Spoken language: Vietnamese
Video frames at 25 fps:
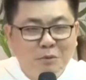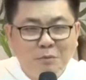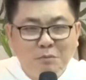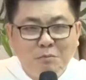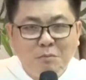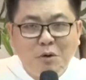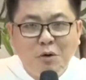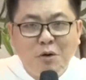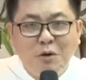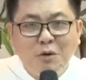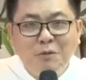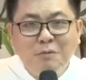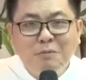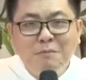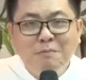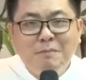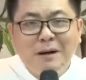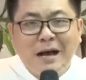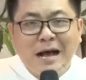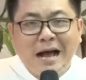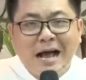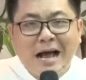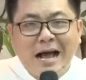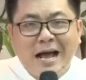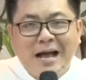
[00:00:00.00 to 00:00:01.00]
bốn
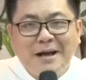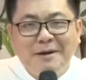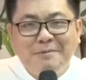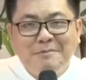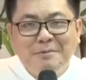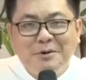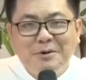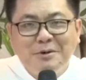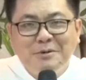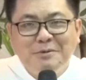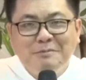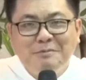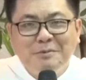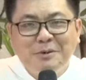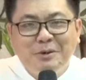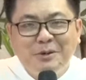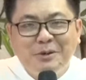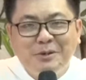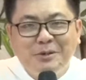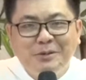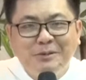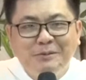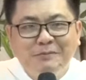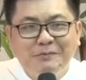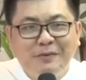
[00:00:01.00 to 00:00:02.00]
ba bốn
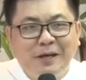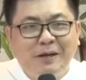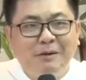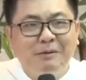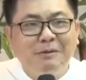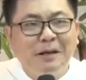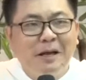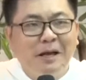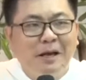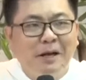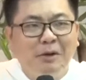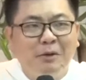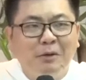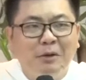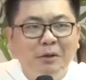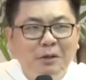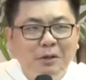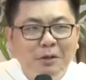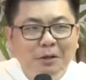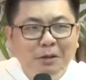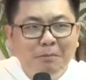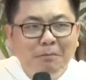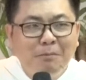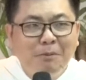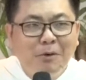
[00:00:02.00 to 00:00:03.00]
bốn phải không nào
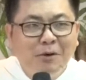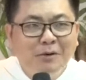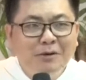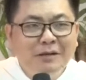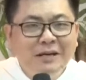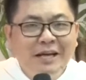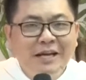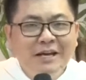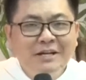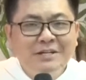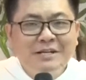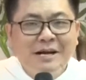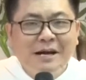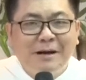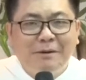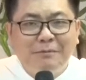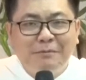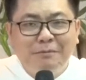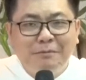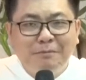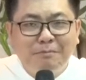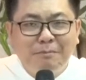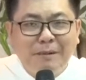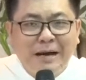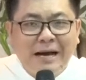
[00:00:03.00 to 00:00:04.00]
bốn lễ trọng
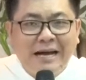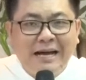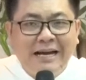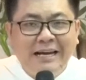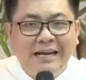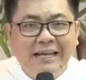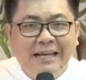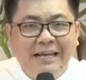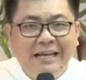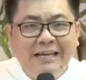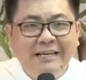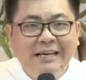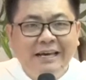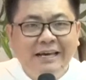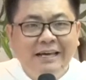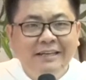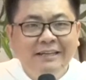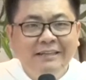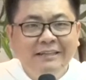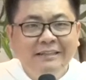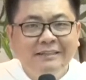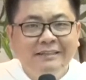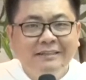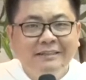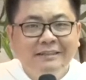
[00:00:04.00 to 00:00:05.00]
ba lễ
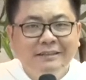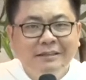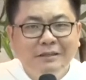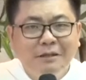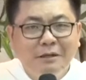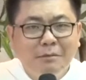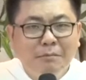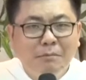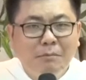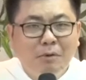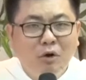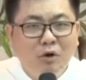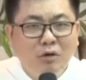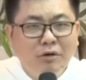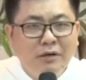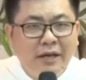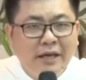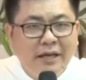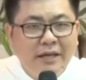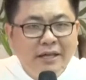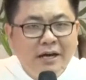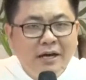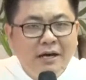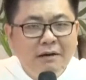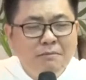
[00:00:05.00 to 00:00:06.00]
kính bốn
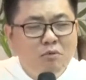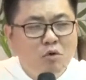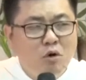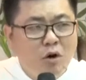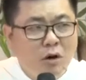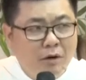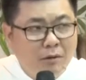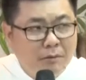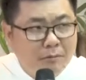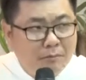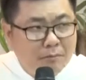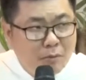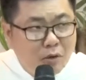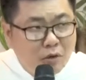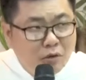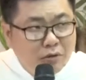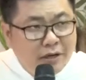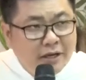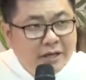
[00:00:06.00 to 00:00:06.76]
lễ nhớ buộc bốn